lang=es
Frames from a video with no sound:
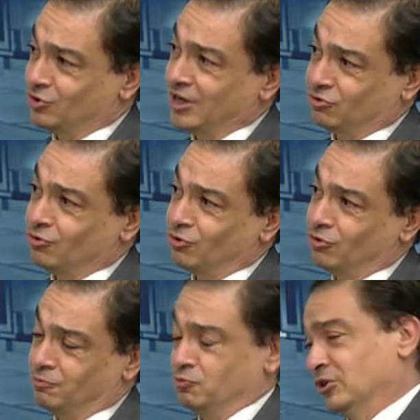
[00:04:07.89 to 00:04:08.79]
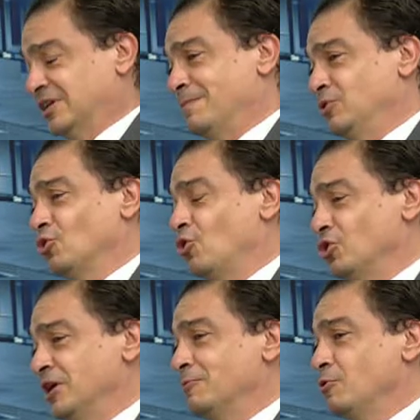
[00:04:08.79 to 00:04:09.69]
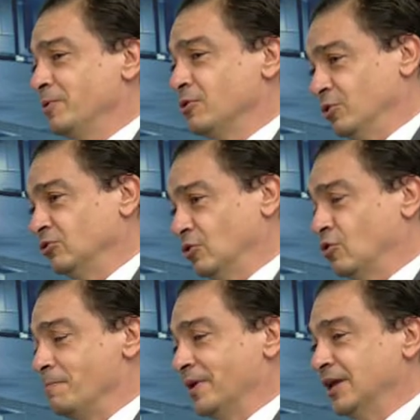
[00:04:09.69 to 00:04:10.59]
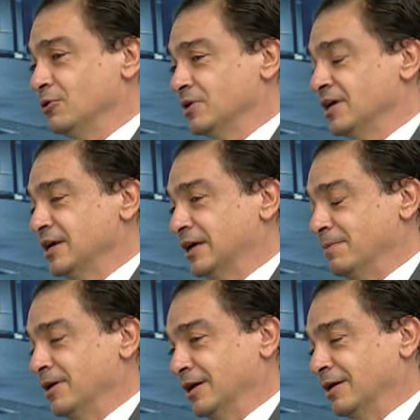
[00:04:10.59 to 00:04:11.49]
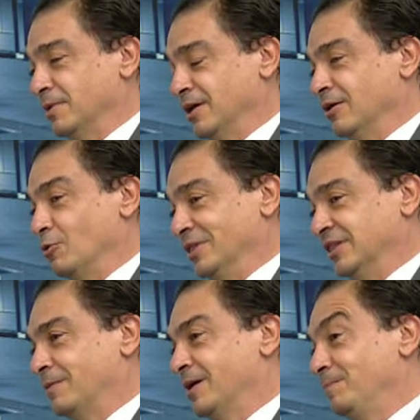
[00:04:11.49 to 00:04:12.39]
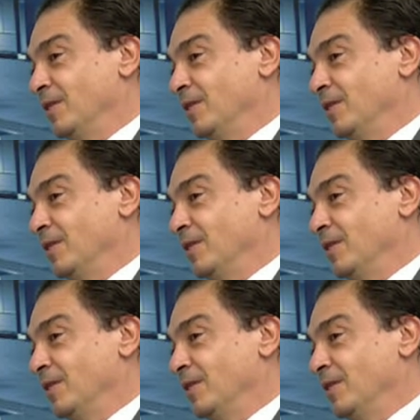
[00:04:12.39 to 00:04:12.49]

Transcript: O sea, eso yo ese ámbito no lo llevo, pero bueno, tengo compañeros que, que, me, que me comentaban